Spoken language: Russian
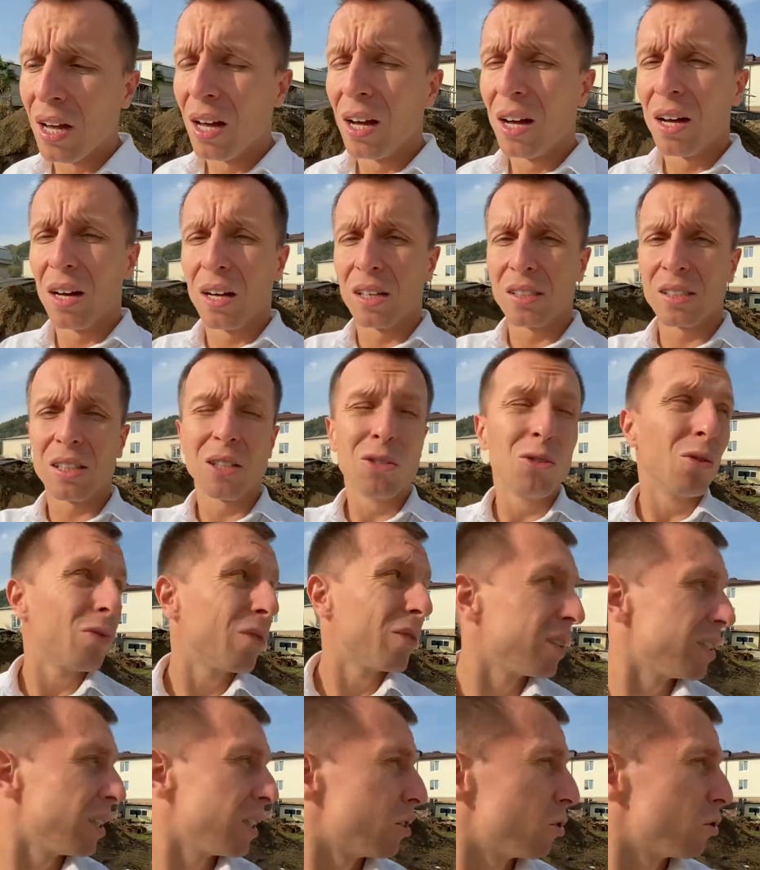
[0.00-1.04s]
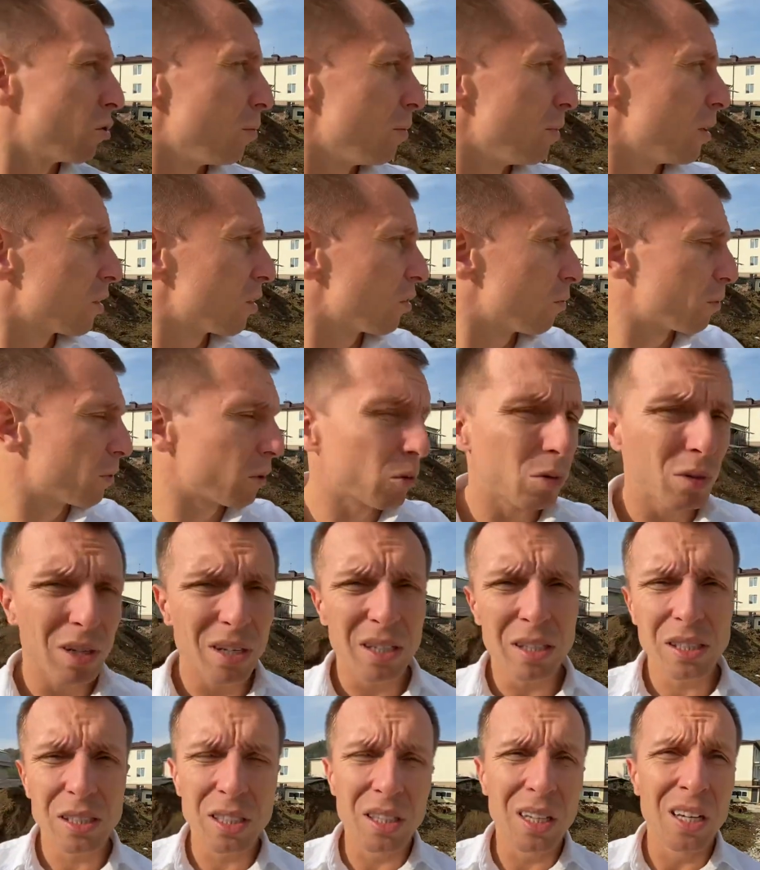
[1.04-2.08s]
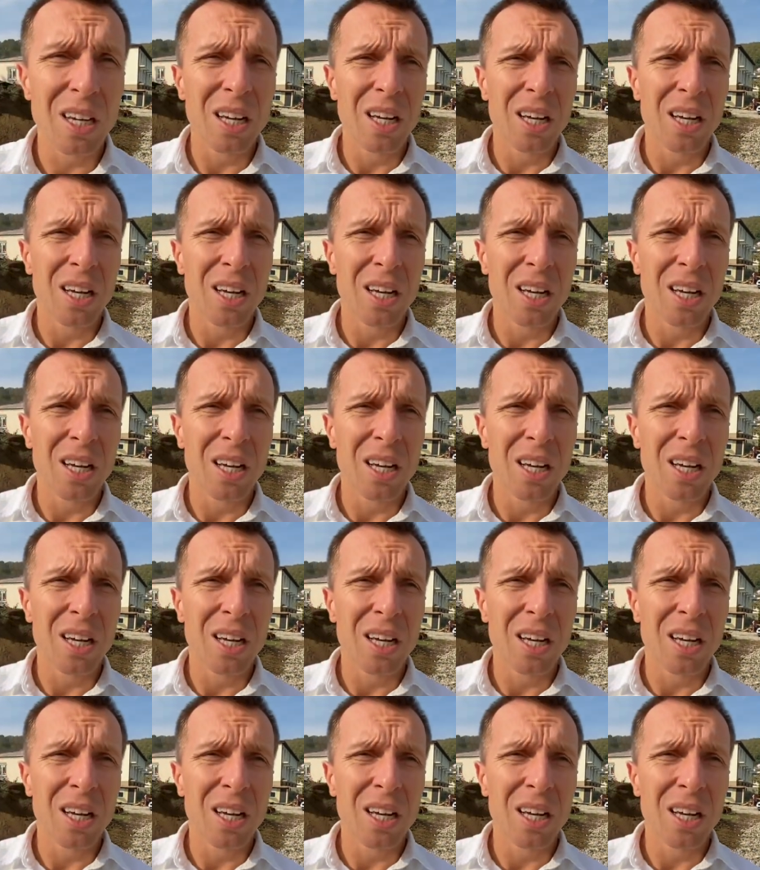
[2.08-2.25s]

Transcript: Остановка здесь 100 метров прогуляться.